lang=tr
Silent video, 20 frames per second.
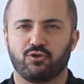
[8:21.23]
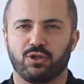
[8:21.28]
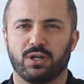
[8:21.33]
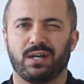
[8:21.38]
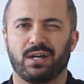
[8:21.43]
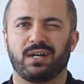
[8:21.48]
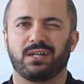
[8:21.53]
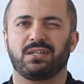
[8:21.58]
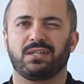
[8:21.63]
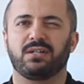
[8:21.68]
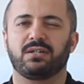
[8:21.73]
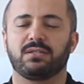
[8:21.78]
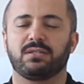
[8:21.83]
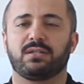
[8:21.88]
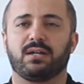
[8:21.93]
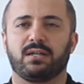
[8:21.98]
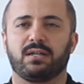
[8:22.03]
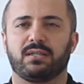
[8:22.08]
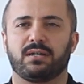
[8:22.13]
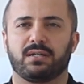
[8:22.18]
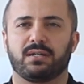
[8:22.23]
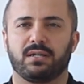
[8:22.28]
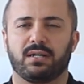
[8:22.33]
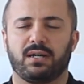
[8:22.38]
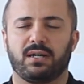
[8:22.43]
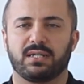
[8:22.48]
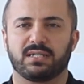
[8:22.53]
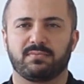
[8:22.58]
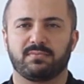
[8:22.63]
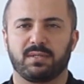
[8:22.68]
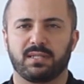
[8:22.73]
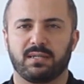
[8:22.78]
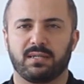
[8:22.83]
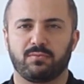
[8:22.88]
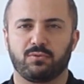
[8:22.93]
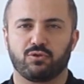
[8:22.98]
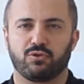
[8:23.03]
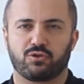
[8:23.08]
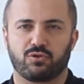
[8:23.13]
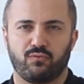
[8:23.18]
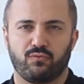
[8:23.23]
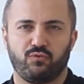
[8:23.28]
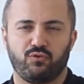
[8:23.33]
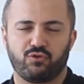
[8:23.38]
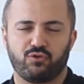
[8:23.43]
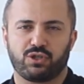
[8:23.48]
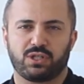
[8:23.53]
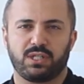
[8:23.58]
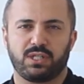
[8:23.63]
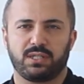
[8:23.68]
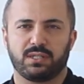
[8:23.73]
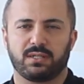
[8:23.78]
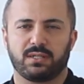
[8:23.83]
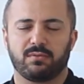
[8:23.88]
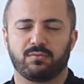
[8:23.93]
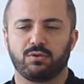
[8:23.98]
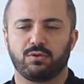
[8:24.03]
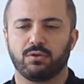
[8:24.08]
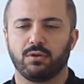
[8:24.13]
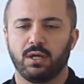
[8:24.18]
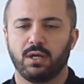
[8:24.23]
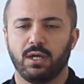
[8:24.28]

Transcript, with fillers: Hangi gıdaları hazmedemiyorsun, vücut sindiremiyor.